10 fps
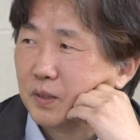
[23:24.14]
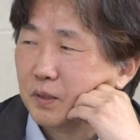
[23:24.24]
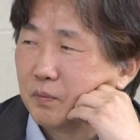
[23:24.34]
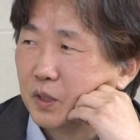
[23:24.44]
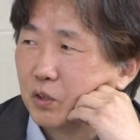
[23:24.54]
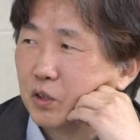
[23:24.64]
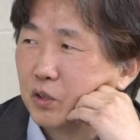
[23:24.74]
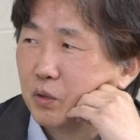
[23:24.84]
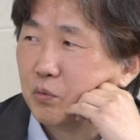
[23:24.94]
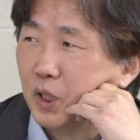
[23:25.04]
어, 뭐
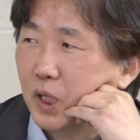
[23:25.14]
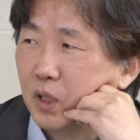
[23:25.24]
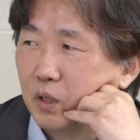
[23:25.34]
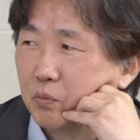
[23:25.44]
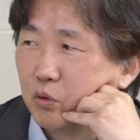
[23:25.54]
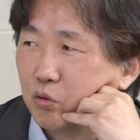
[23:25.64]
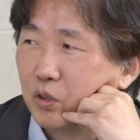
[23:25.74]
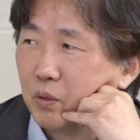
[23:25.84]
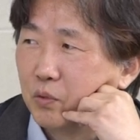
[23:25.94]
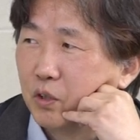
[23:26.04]
정신적인 문제가 아니라면 음. 술
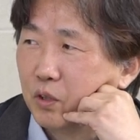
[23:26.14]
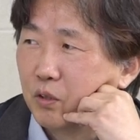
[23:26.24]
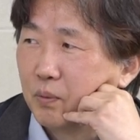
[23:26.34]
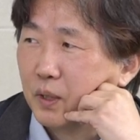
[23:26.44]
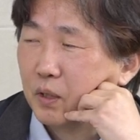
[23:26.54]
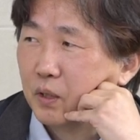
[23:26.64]
때문이었다고 봐야 네.